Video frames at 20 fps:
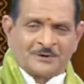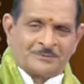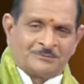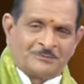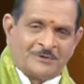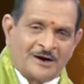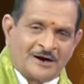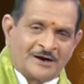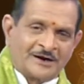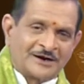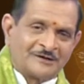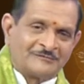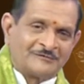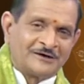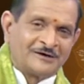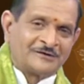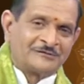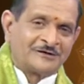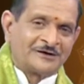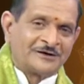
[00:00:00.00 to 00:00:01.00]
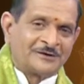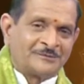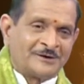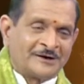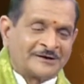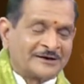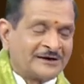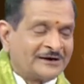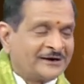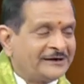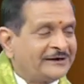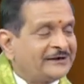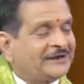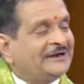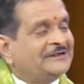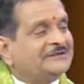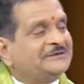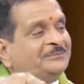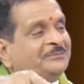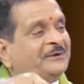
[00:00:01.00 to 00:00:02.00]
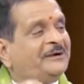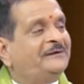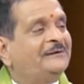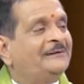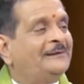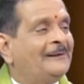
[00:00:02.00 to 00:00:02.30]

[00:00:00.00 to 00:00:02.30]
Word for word: బ్రహ్మాండమైనటువంటి అన్నింటినీ చెప్పాడు